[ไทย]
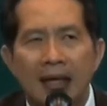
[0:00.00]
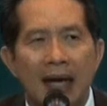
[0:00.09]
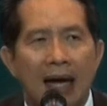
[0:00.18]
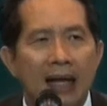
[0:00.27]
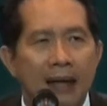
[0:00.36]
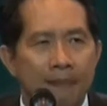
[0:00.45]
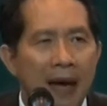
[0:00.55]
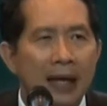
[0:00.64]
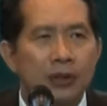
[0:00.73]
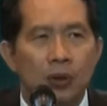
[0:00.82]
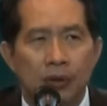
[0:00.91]
ข้างหลังให้กับ
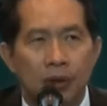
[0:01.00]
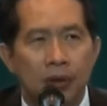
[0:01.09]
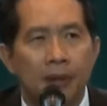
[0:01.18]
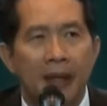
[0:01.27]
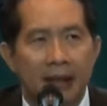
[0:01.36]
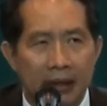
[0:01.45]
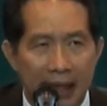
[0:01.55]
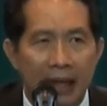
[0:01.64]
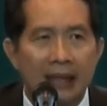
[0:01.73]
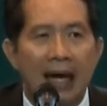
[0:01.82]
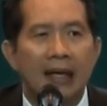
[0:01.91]
ภาคเอกชน โดยเฉพาะข
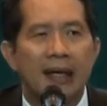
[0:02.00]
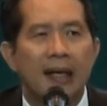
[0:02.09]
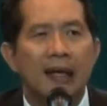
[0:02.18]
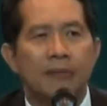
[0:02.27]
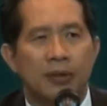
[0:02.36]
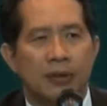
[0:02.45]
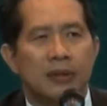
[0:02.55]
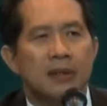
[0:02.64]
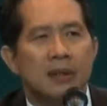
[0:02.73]
นาดกลางขนาดเล็กหมด